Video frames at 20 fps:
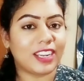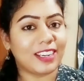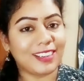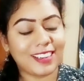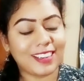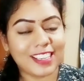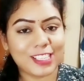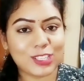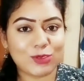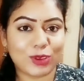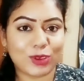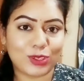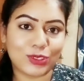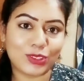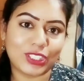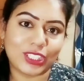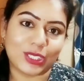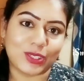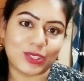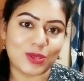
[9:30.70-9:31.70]
టెన్ డేస్
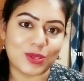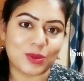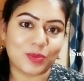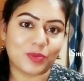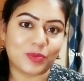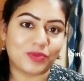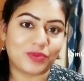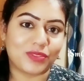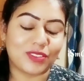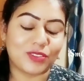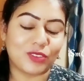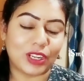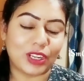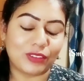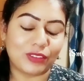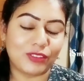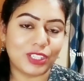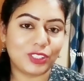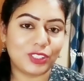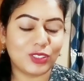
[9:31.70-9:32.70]
వరకు తినచ్చు
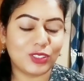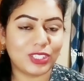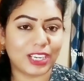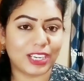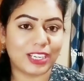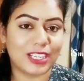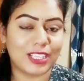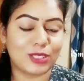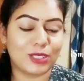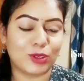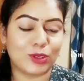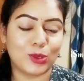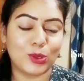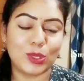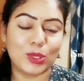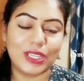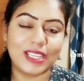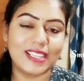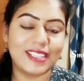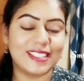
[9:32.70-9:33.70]
వన్ వీక్ టు టెన్ డేస్
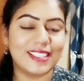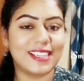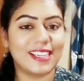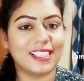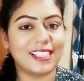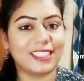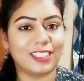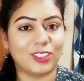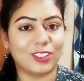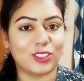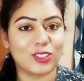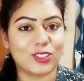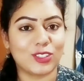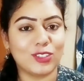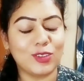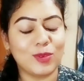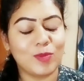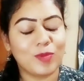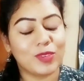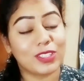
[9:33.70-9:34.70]
వరకు ఈజీగా
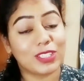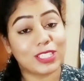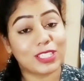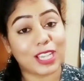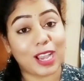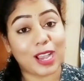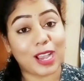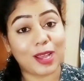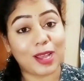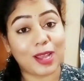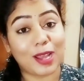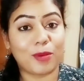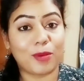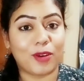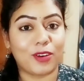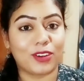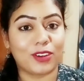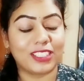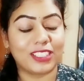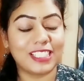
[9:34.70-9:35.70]
తినొచ్చు చాలా
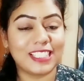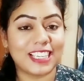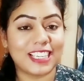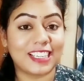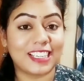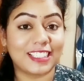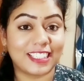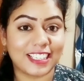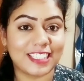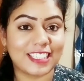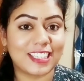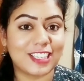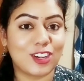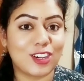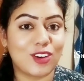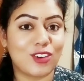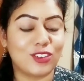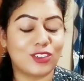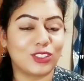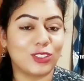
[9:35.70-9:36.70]
బాగుంటుంది చాలా
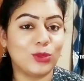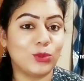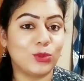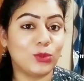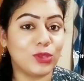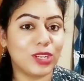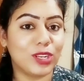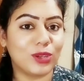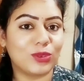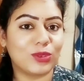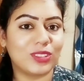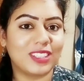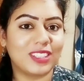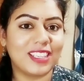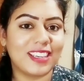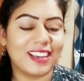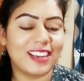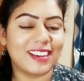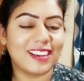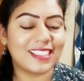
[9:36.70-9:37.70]
టేస్టీగా ఉంటుంది ఊరే
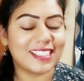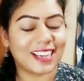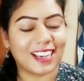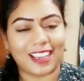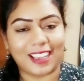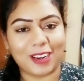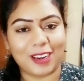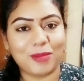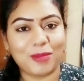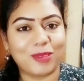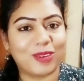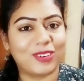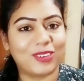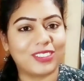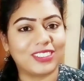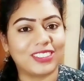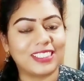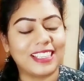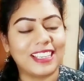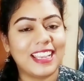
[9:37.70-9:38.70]
కొద్దీ ఇంకా చాలా
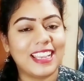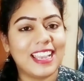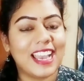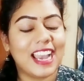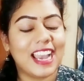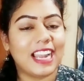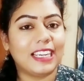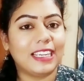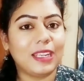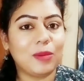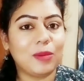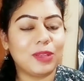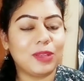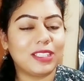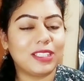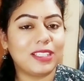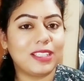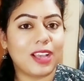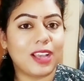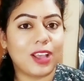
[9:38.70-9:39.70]
బాగుంటుంది అంటే
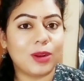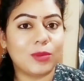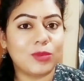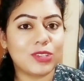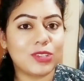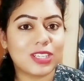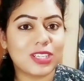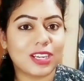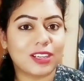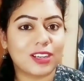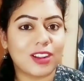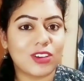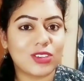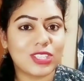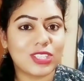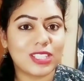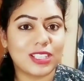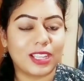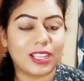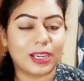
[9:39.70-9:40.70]
మనకి ఇది ఆల్మోస్ట్ ఎట్లా
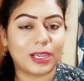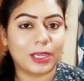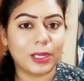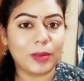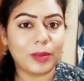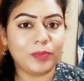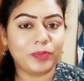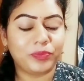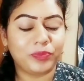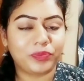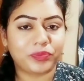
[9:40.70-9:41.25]
వస్తుందంటే